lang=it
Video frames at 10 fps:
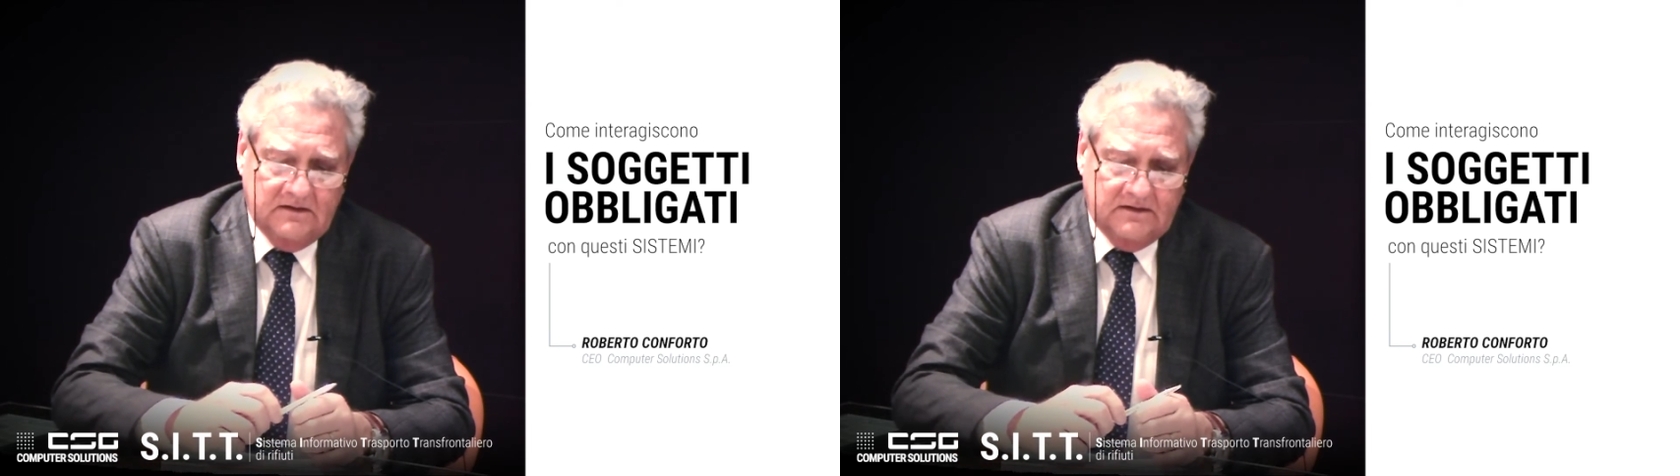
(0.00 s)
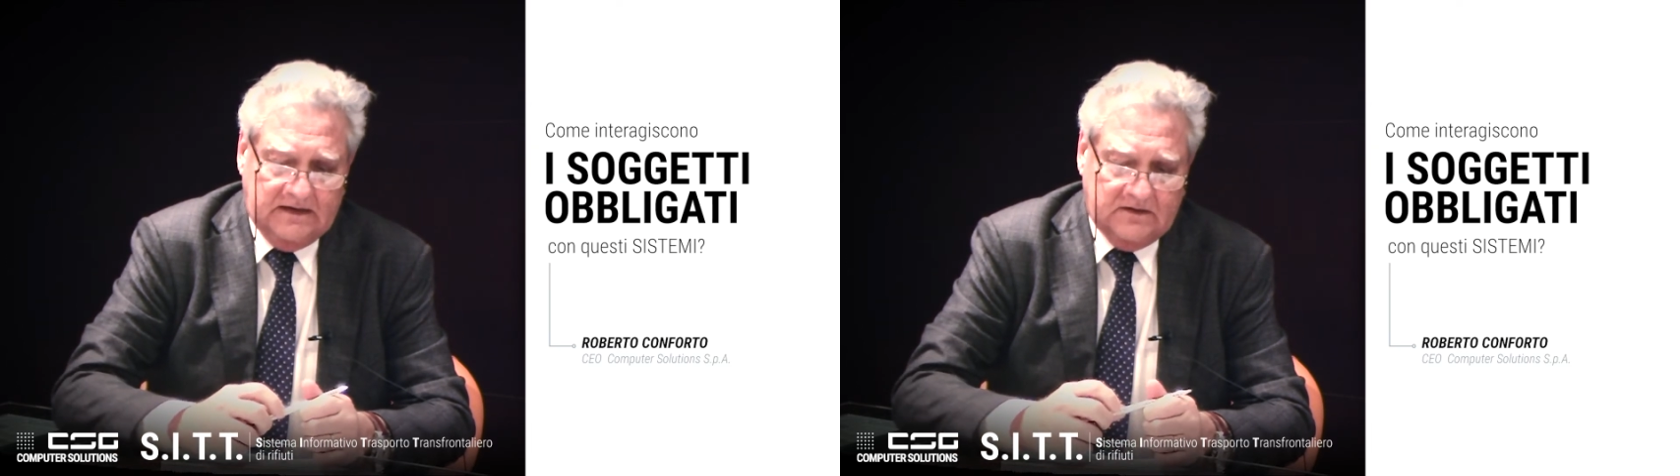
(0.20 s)

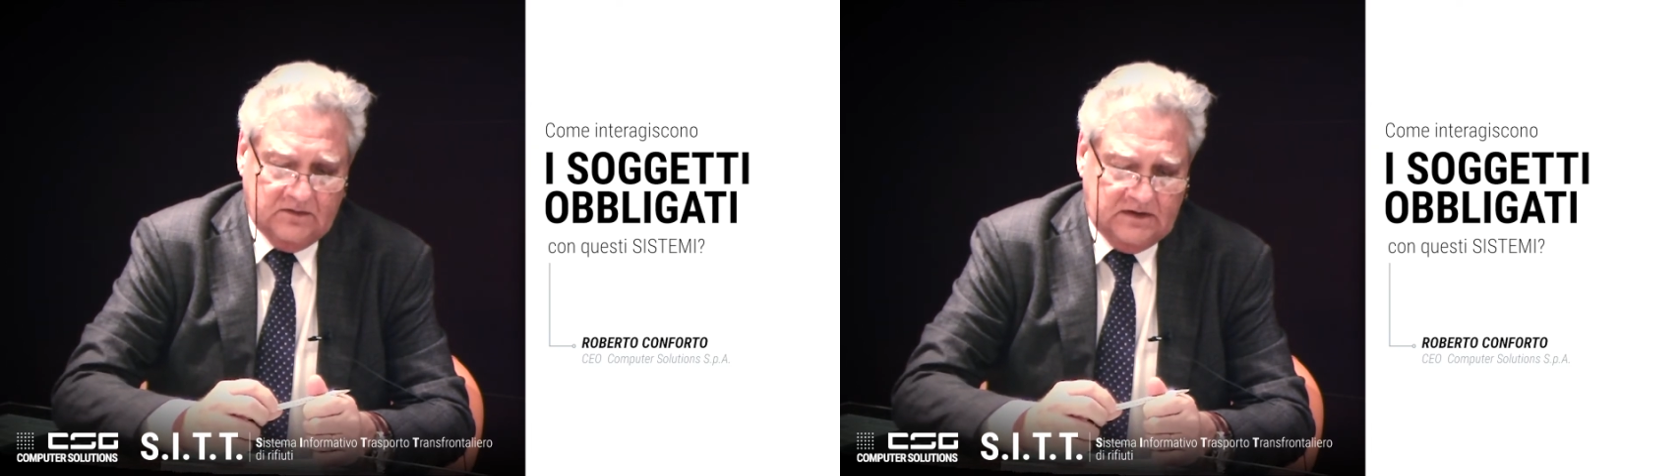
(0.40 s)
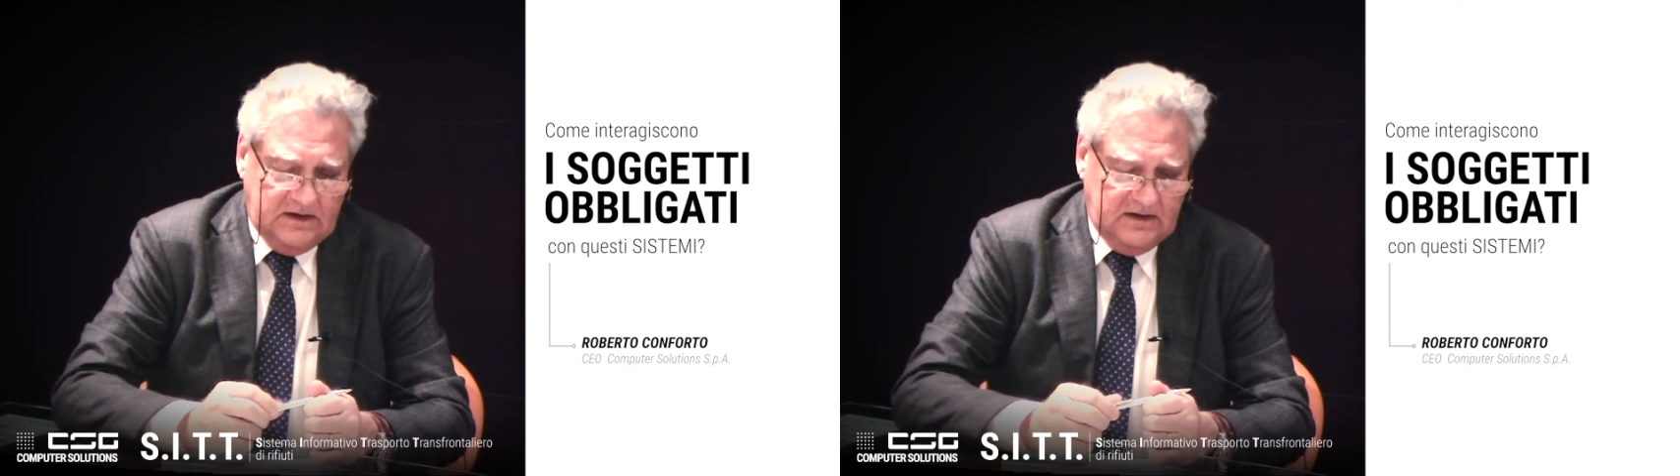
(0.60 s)
dato
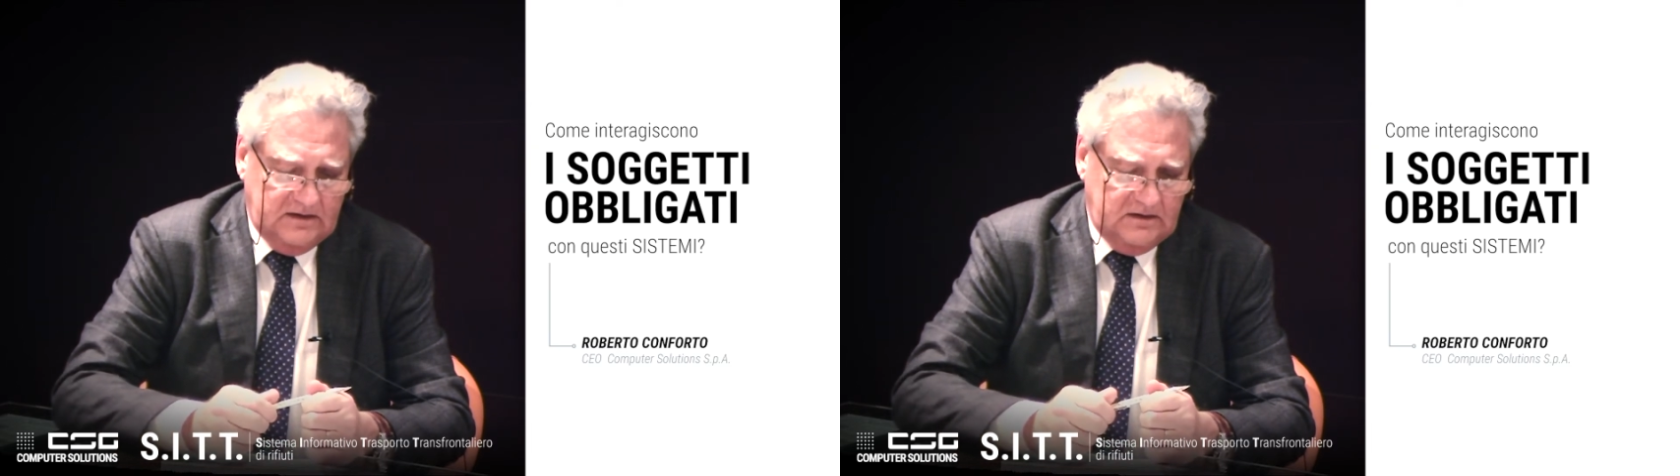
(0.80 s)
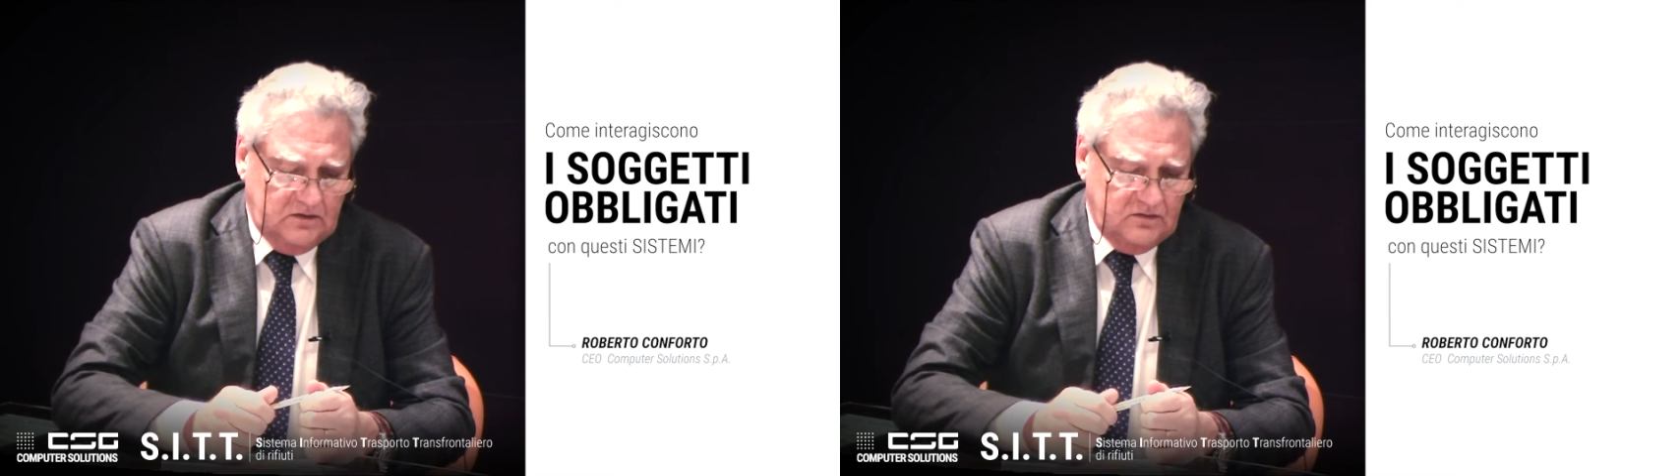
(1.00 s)

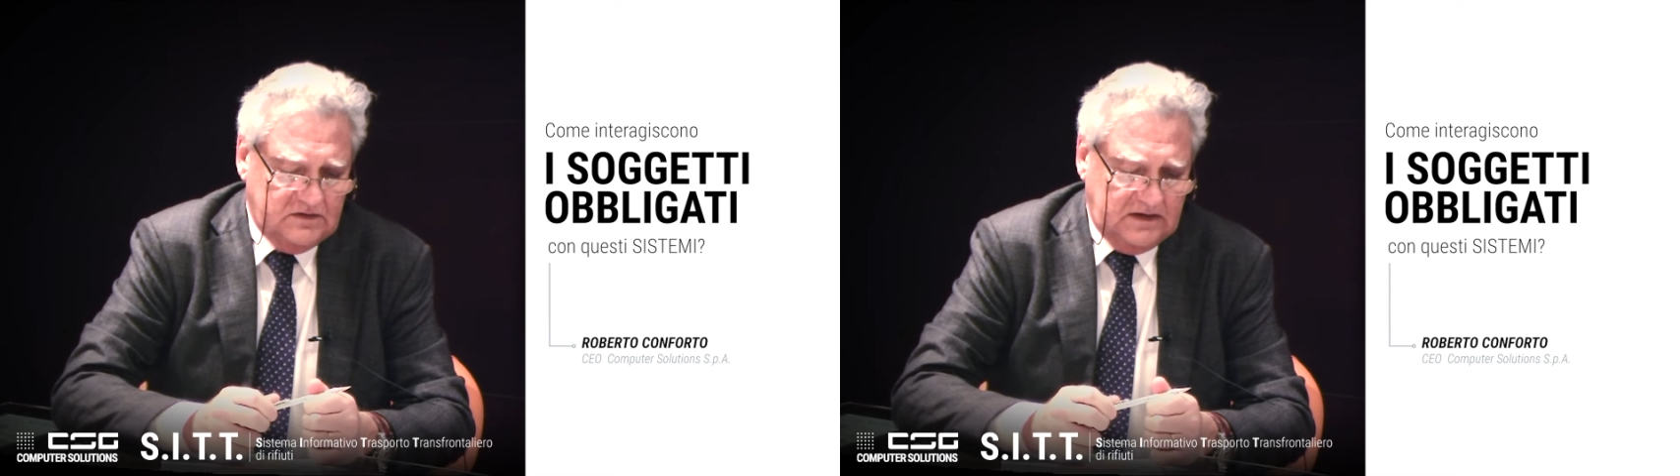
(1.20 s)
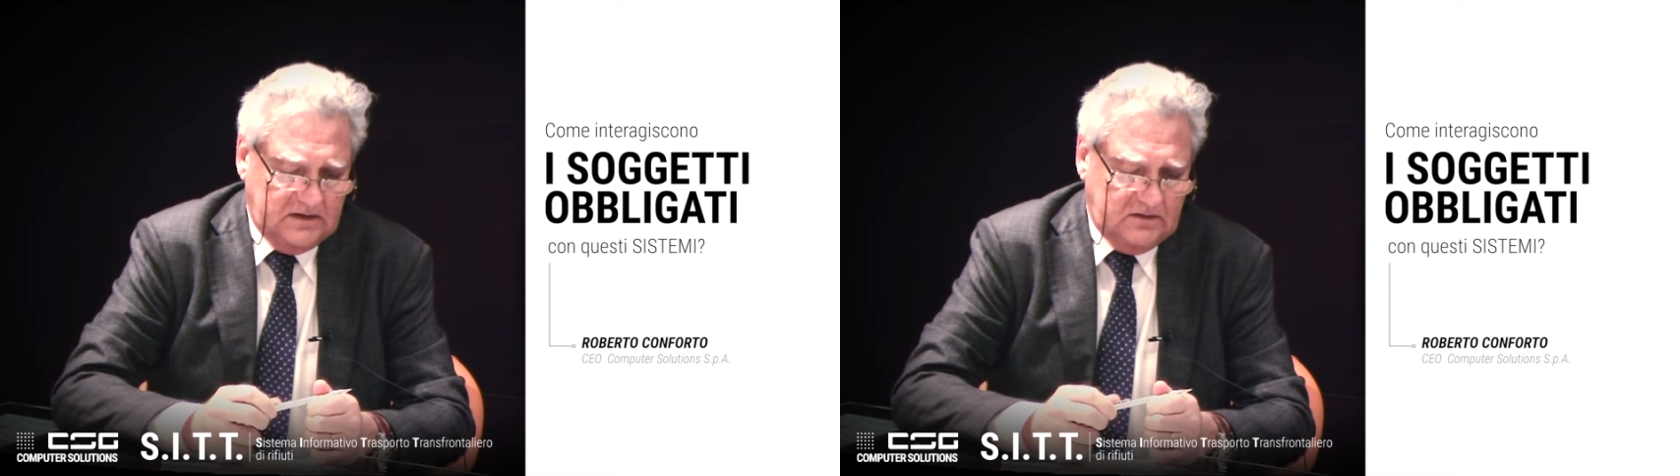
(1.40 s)
che
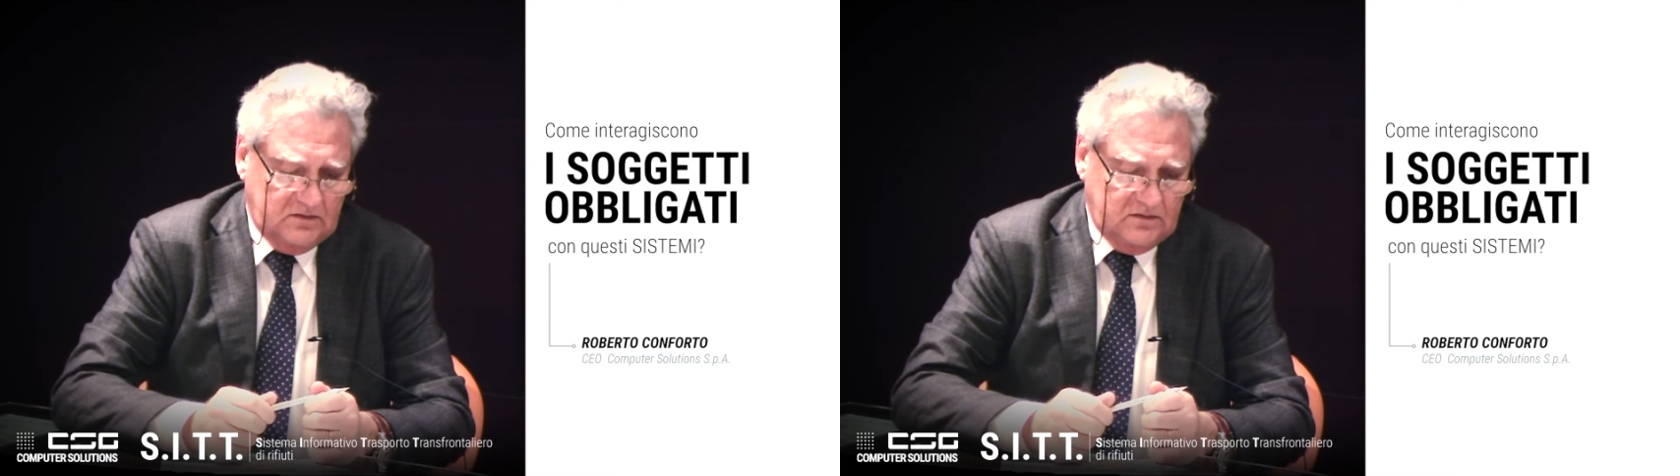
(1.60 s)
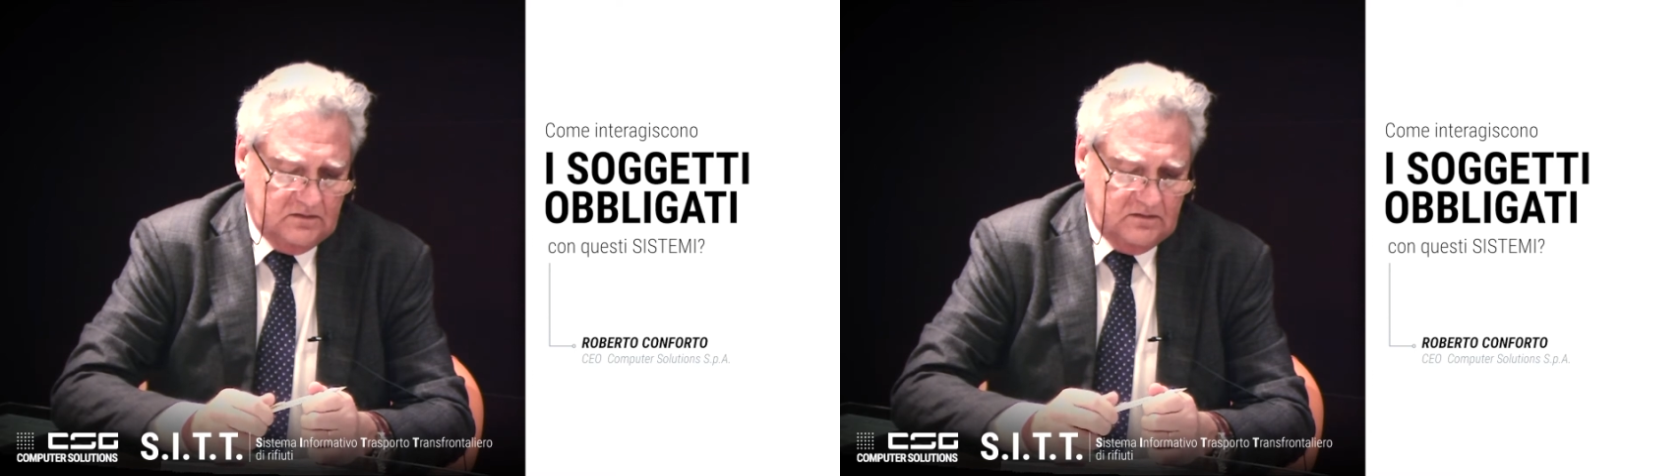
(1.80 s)

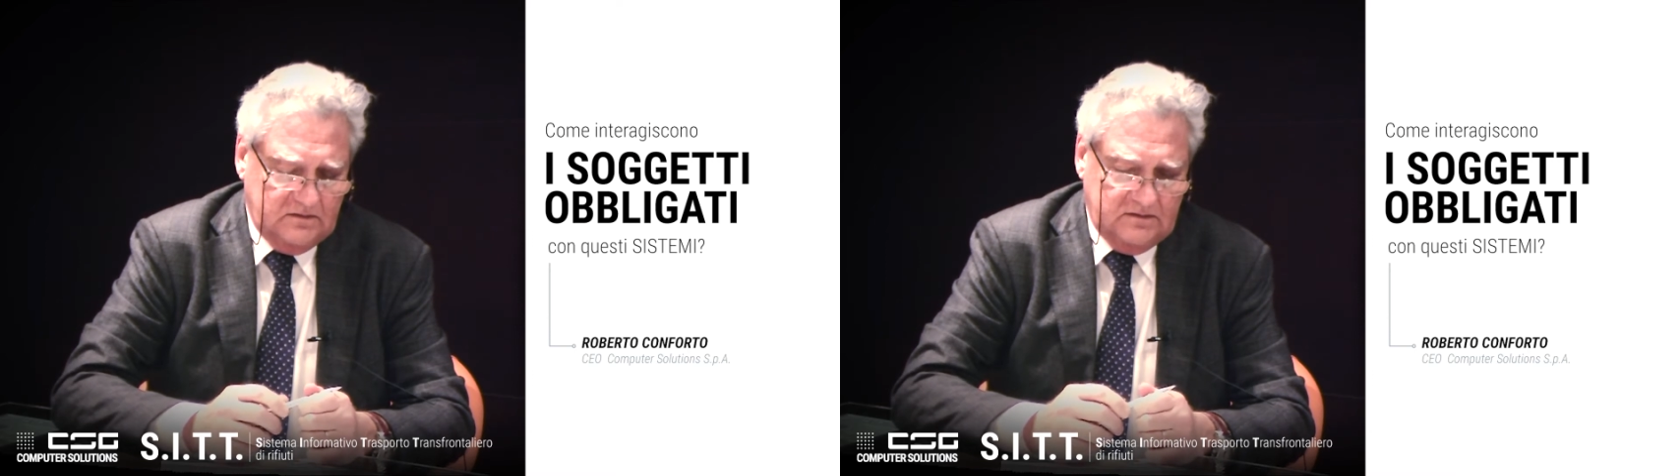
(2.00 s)
l'oggetto